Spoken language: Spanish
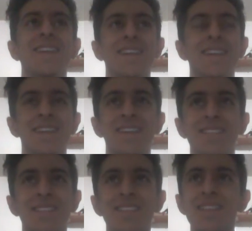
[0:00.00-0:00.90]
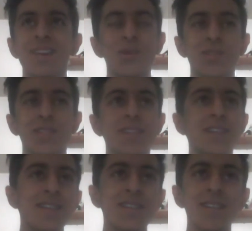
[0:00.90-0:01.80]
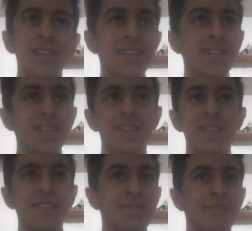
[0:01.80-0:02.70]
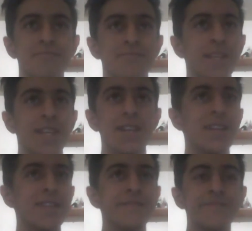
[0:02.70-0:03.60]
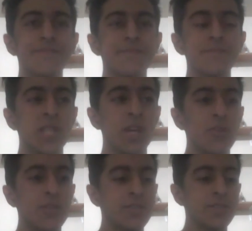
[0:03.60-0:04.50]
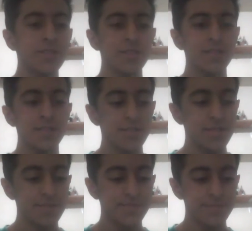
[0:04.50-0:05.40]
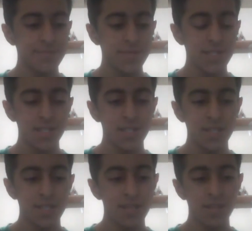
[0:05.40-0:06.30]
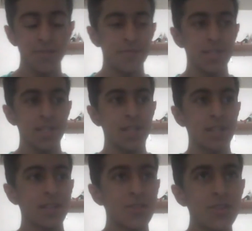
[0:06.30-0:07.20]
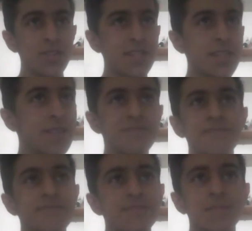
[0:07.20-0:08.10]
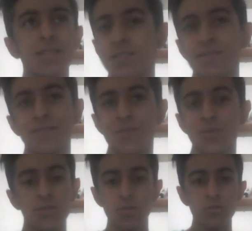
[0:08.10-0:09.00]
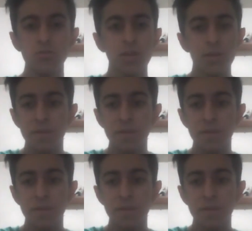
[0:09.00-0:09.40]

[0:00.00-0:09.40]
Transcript: eh, sería o sea, eh, vieja, chabón, eh, me tenés reloqui. Eh, son todas